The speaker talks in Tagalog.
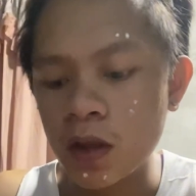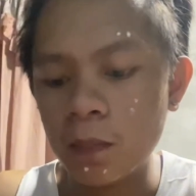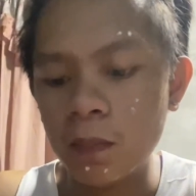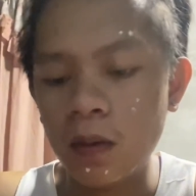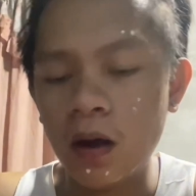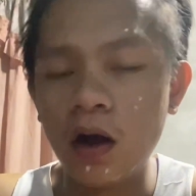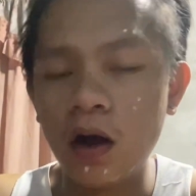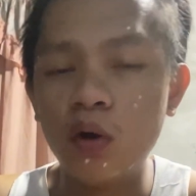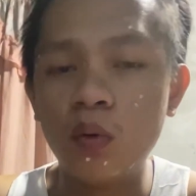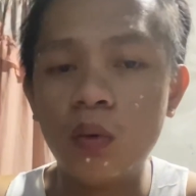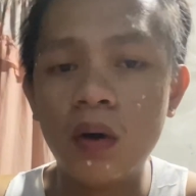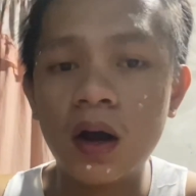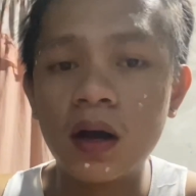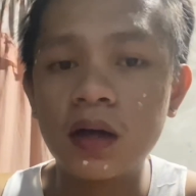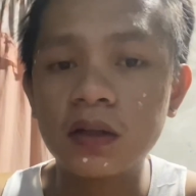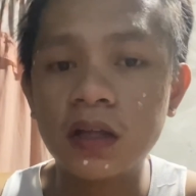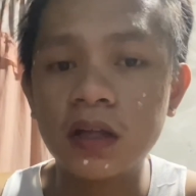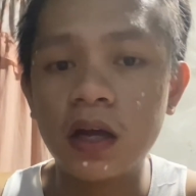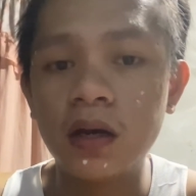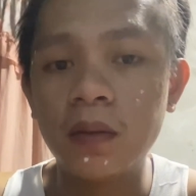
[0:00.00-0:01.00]
makakuha
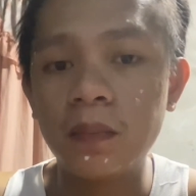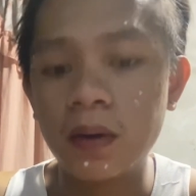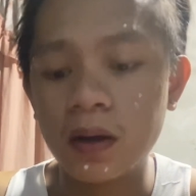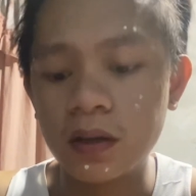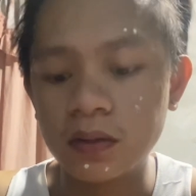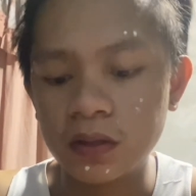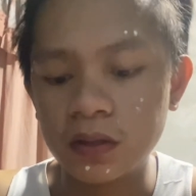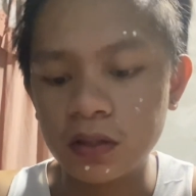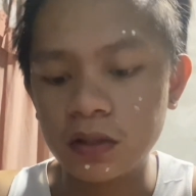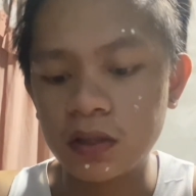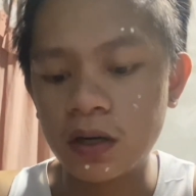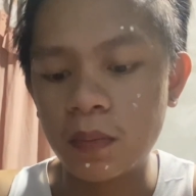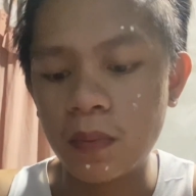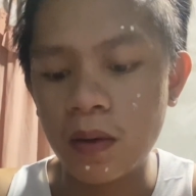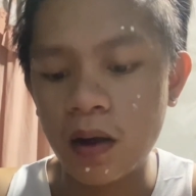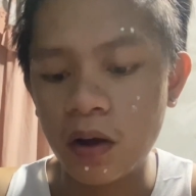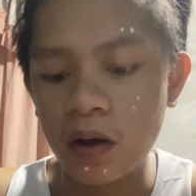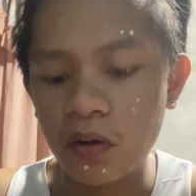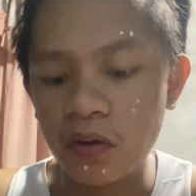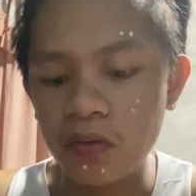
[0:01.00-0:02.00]
agad tayo ng magandang
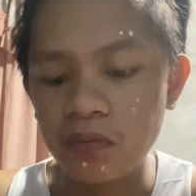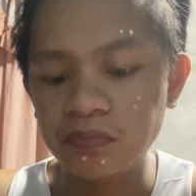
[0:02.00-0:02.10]
trabaho.